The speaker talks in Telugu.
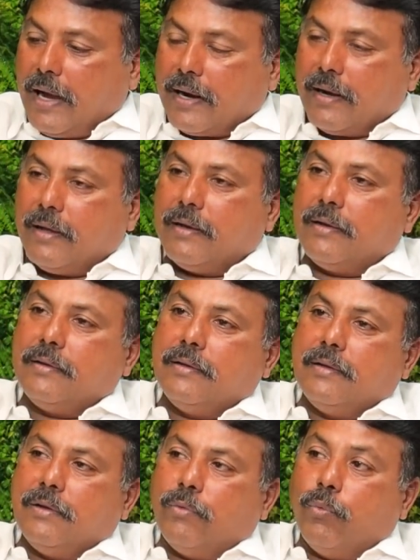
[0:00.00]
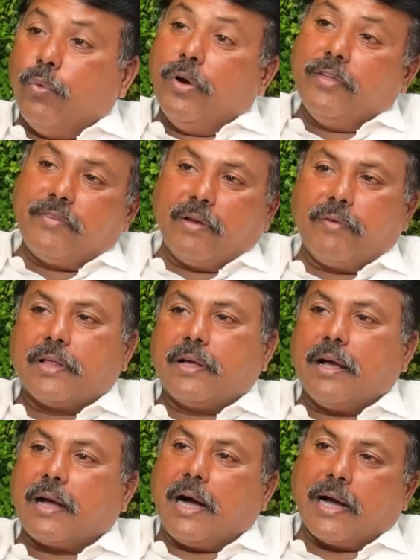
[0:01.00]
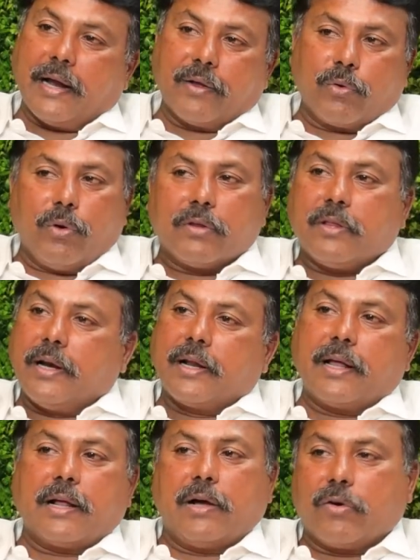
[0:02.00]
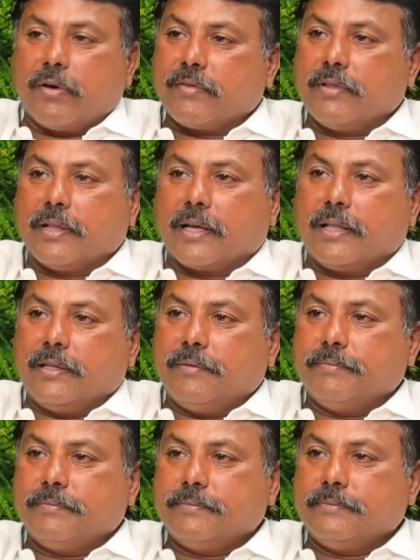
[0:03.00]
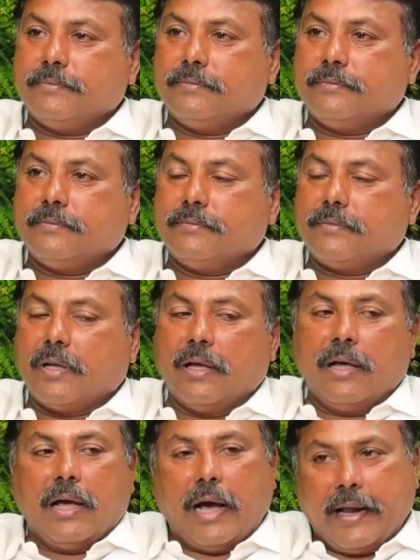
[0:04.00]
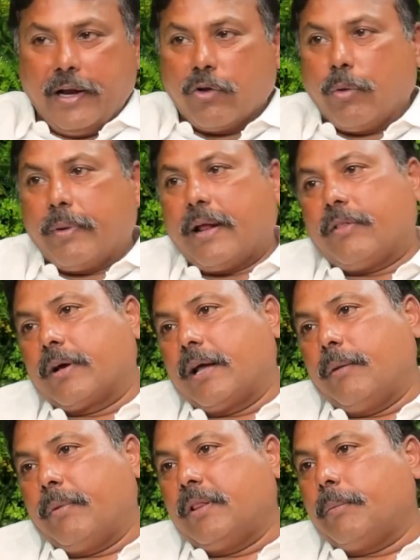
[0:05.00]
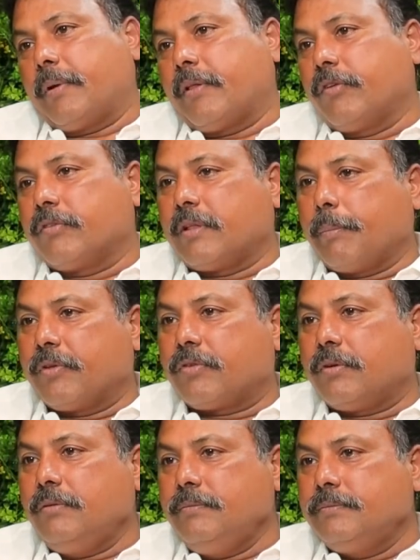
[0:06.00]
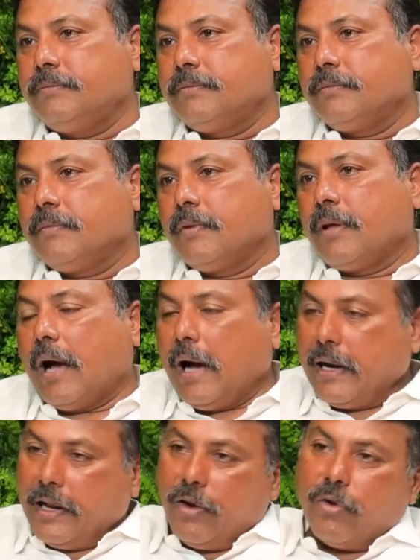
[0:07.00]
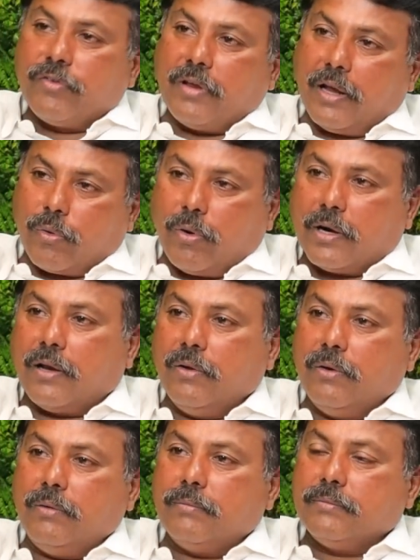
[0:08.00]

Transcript: అక్కడ ఊహించిన విధంగా కాకాని గోవర్ధన్ రెడ్డి గారికి అవకాశం దక్కింది అనిల్ కుమార్ యాదవ్ గారిని మంత్రి పదవి నుంచి తప్పించడం ఆ నెల్లూరు జిల్లా కోటలో